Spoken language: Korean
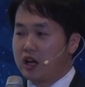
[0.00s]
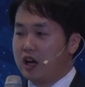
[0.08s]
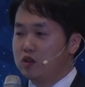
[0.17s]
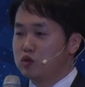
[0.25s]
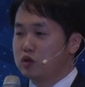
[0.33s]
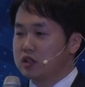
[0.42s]

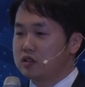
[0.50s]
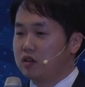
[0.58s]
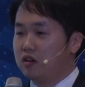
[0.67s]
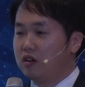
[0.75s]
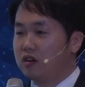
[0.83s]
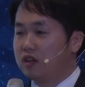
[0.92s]

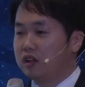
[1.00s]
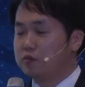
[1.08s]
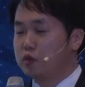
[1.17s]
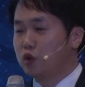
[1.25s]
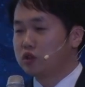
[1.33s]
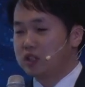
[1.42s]
한국에서 이
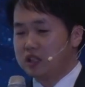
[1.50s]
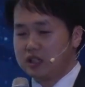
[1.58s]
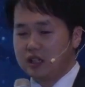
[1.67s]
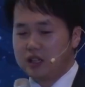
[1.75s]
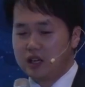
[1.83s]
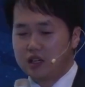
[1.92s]
블록체인
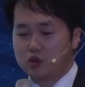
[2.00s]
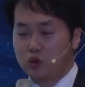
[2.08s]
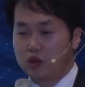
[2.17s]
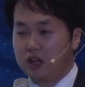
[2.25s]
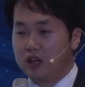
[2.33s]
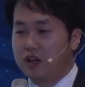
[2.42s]
생태계
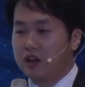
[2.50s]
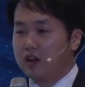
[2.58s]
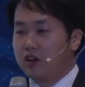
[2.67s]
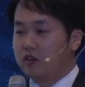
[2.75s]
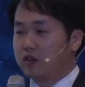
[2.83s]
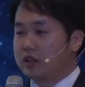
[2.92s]
쪽에
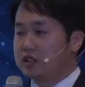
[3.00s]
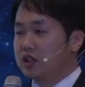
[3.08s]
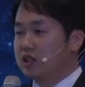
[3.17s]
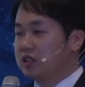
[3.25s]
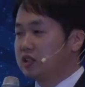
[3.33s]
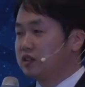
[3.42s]
어,
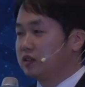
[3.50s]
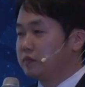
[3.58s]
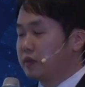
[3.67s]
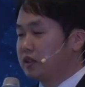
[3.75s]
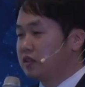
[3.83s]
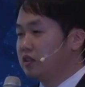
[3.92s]
굉장히 큰
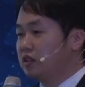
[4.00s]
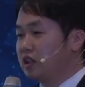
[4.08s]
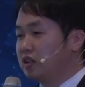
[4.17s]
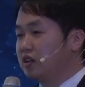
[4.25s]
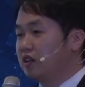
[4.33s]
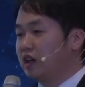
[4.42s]
발전을
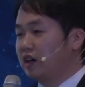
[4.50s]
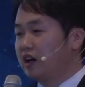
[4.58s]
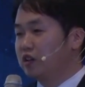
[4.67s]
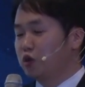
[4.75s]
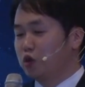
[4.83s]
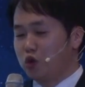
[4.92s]
이끌어
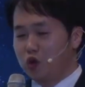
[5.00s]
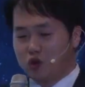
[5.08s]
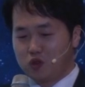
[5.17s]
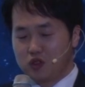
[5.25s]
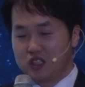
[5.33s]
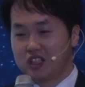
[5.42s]
나가도록
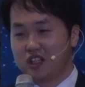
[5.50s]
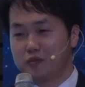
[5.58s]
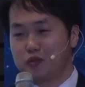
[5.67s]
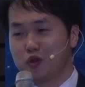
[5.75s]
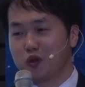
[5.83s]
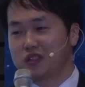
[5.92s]
우리 저희
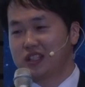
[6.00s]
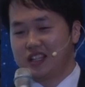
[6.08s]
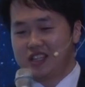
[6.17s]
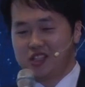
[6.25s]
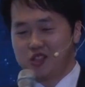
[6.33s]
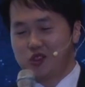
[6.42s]
블록체인
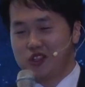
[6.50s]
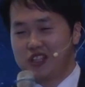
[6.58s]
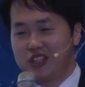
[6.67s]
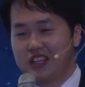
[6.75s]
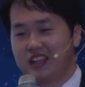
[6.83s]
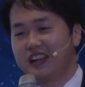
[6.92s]

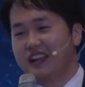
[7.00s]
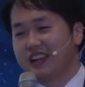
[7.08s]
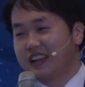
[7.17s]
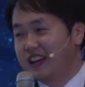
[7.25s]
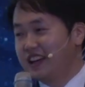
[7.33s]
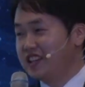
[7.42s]

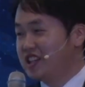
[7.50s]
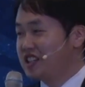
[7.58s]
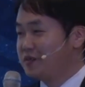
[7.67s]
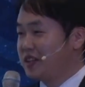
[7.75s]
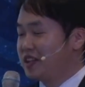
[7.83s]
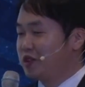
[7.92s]
시큐리티가
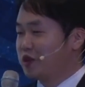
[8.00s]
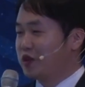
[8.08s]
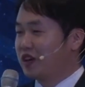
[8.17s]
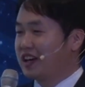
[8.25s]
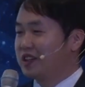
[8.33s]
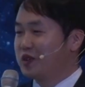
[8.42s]
열심히
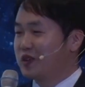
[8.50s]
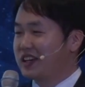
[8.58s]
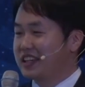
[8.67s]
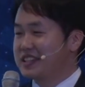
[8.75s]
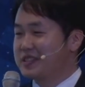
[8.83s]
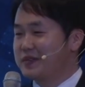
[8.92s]
노력하도록
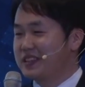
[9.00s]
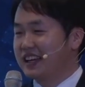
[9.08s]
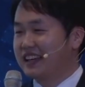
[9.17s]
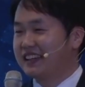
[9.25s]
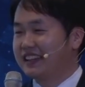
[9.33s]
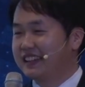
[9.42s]
하겠습니다.
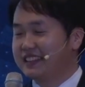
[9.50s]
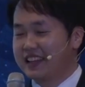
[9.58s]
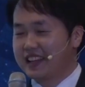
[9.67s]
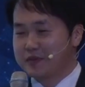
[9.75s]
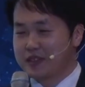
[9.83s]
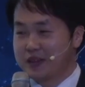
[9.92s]
네,
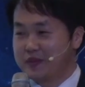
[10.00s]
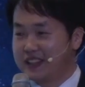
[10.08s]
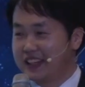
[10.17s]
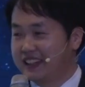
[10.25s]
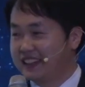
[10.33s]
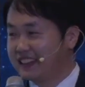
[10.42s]
감사합니다.